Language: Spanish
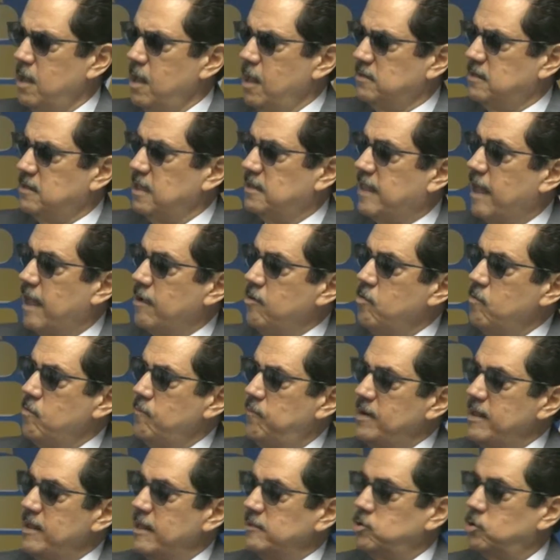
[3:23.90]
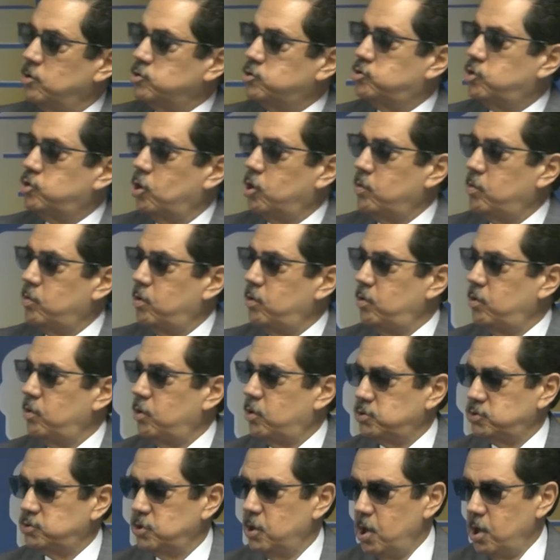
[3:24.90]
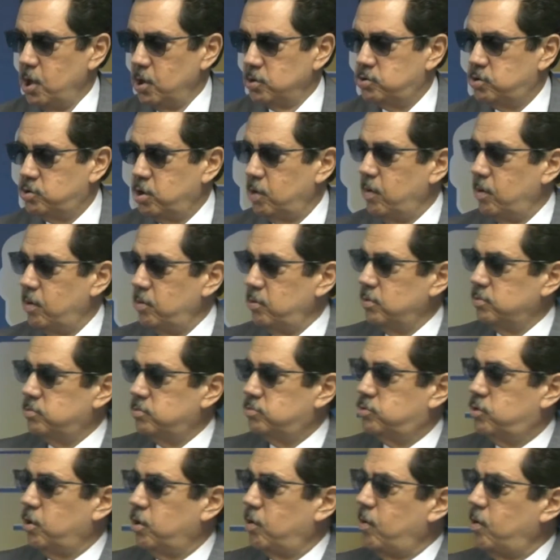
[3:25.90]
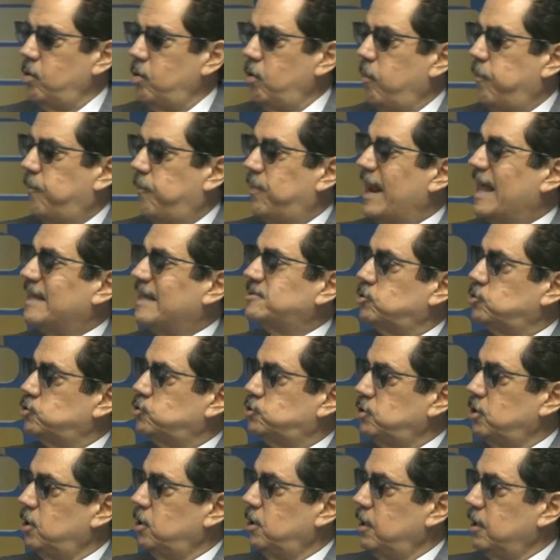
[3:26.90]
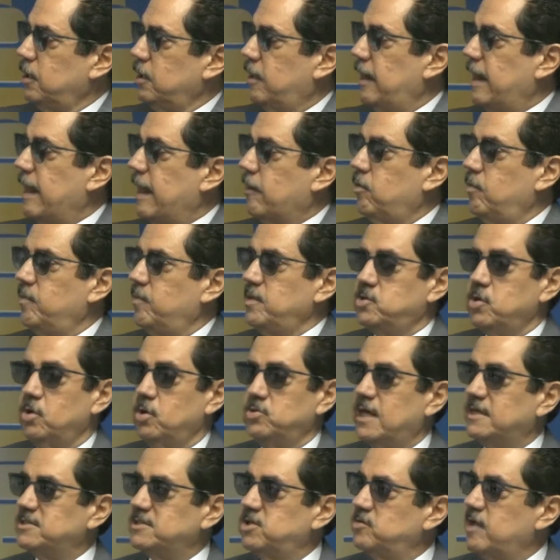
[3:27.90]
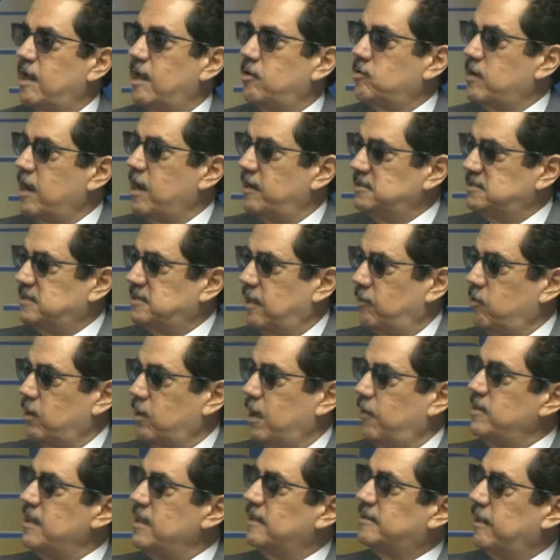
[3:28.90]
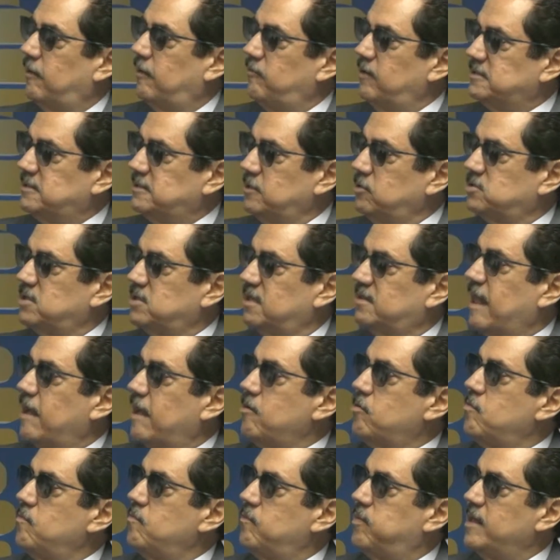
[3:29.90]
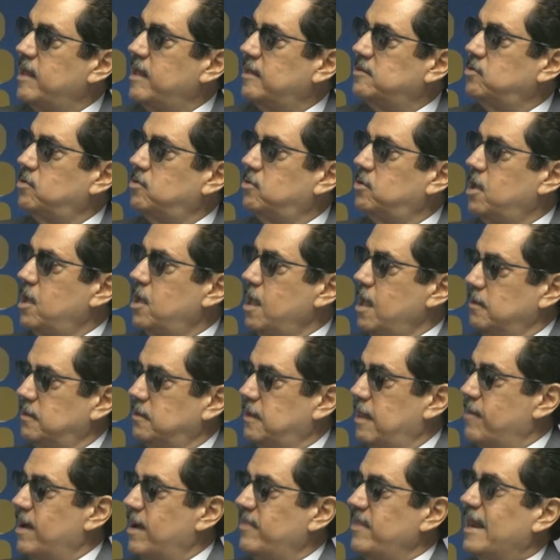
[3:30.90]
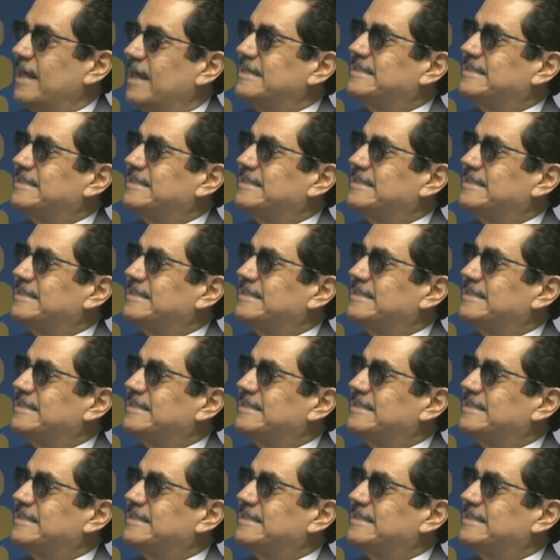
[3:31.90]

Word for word: se están cumpliendo todos los, todos, todos los plazos que la Comisión Nacional Organizadora había establecido, se están cumpliendo de manera